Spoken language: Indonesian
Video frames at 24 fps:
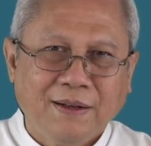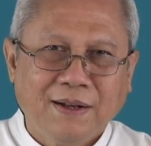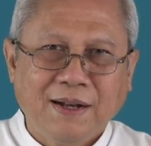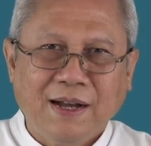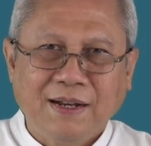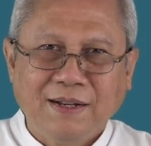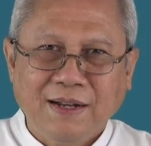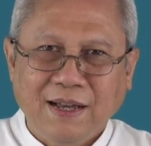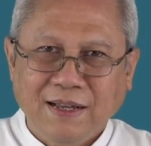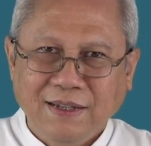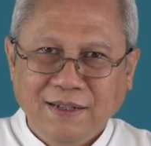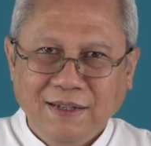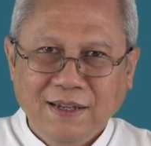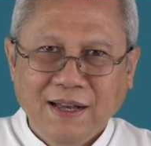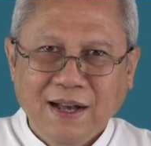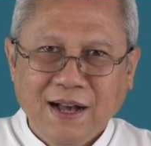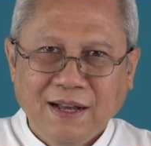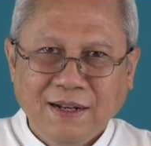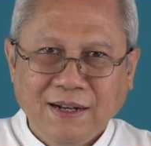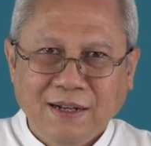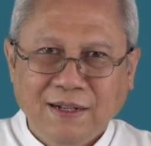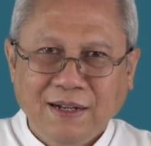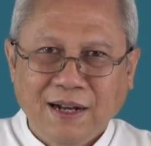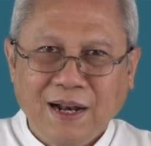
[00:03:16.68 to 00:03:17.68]
Karena ia
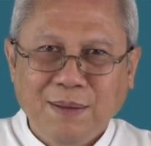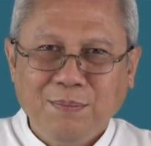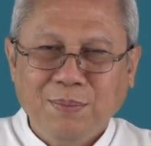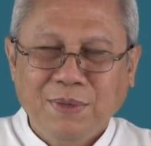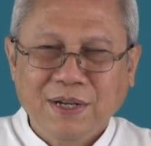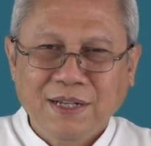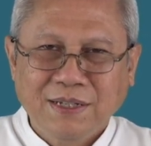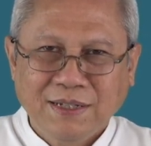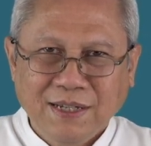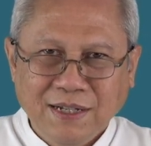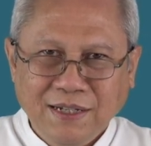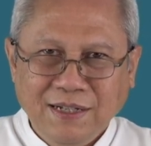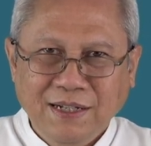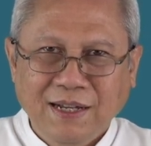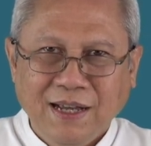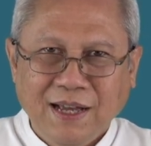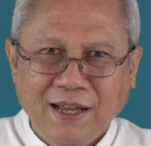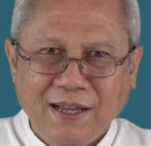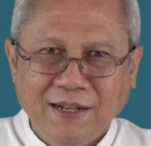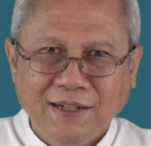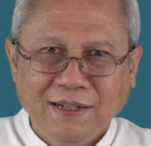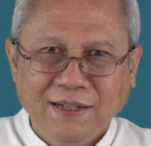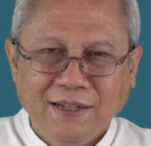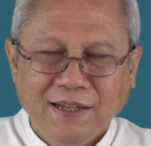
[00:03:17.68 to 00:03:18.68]
ada dalam
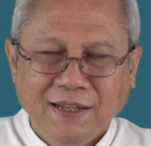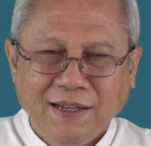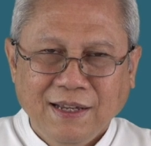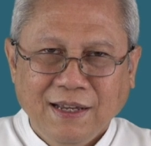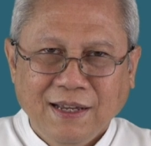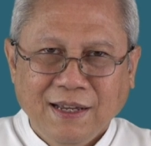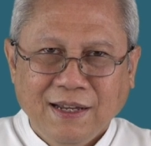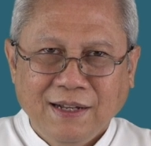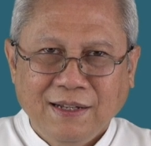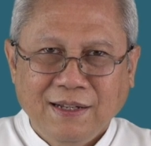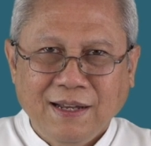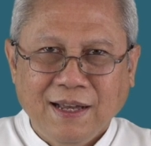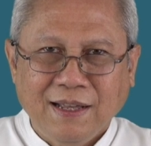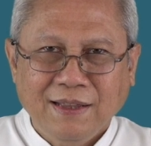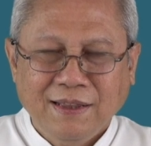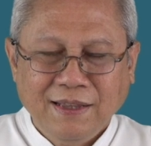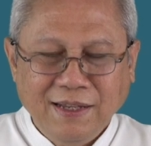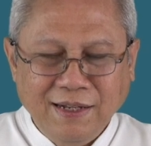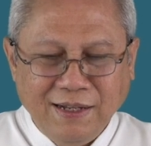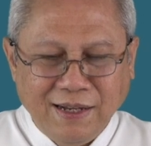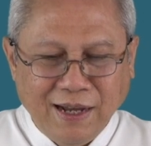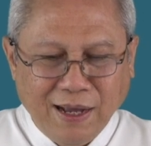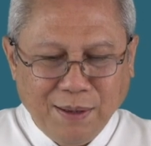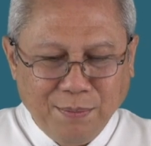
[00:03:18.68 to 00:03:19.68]
kesedihan dan
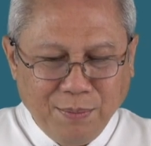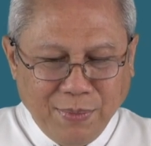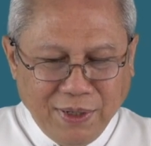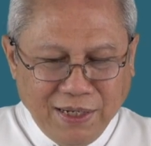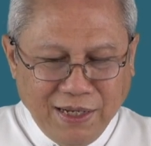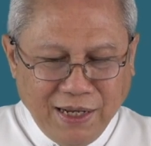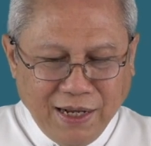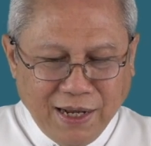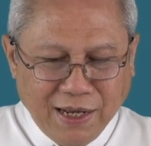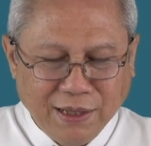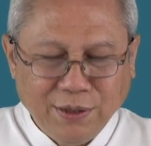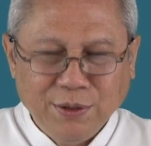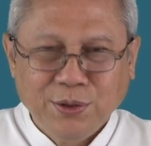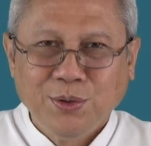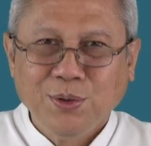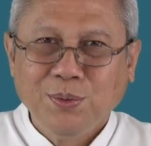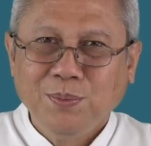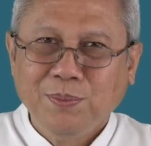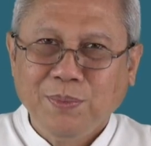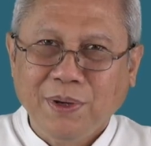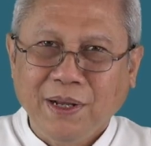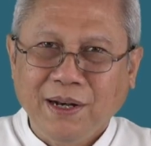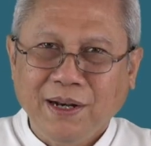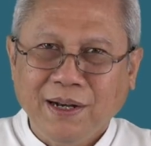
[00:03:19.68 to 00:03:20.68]
tidak melihat
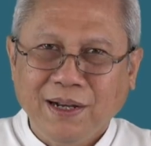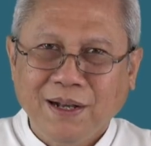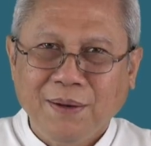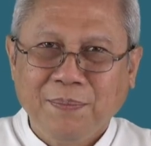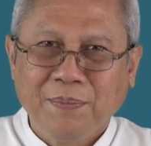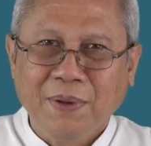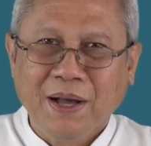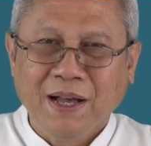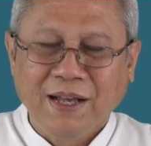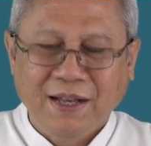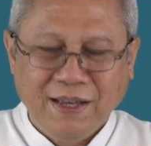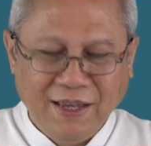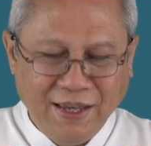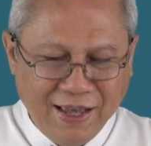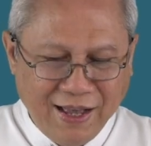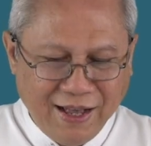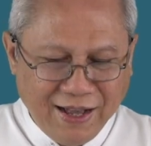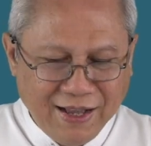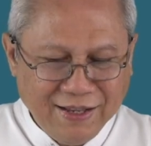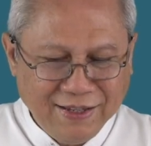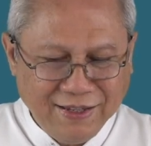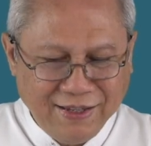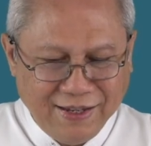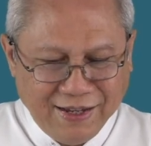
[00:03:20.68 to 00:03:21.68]
sumber
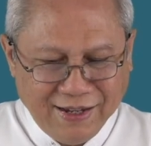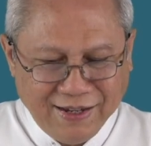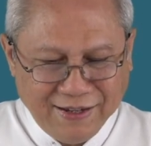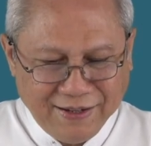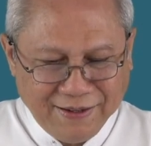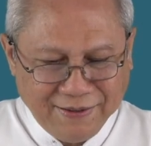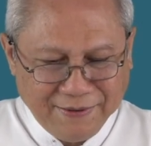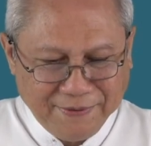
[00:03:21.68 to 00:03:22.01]
kebahagiaannya.